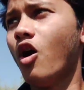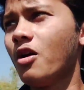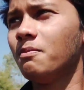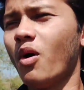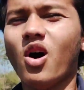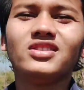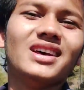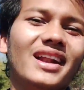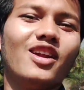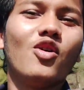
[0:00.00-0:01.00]
और बहुत
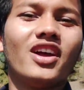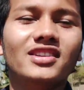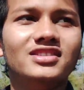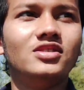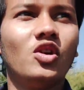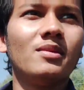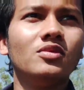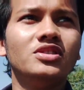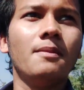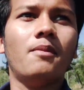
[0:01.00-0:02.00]
सारे लोग हैं जिन्होंने
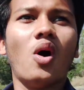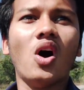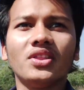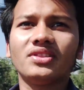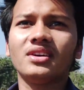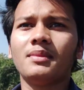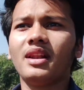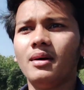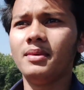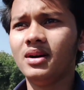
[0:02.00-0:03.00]
मुझे बहुत
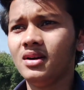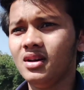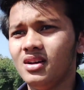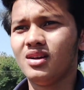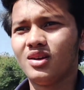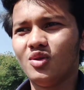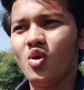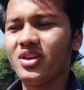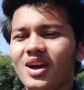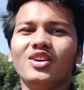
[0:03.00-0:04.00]
मतलब
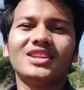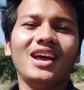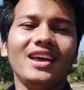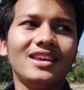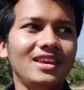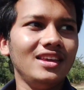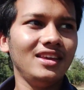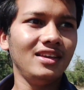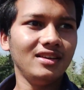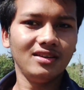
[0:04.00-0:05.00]
लोग क्या होता है
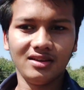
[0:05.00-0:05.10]
कि